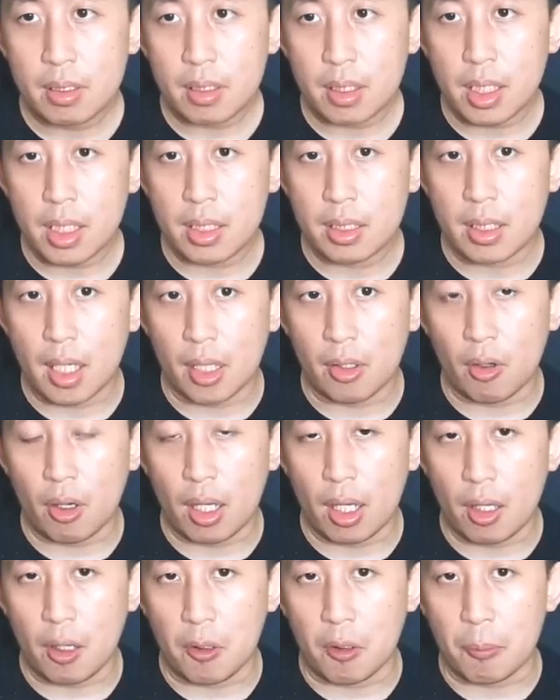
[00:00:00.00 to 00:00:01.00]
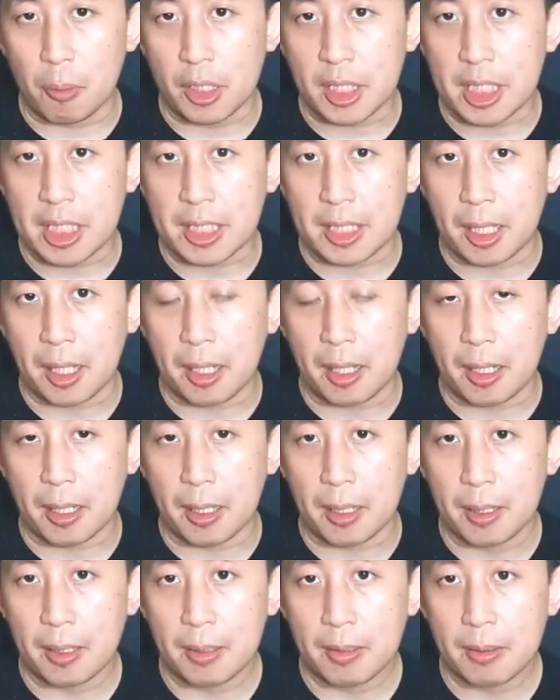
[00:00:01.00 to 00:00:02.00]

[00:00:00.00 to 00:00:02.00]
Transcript: tidak nolak kalau nomor 3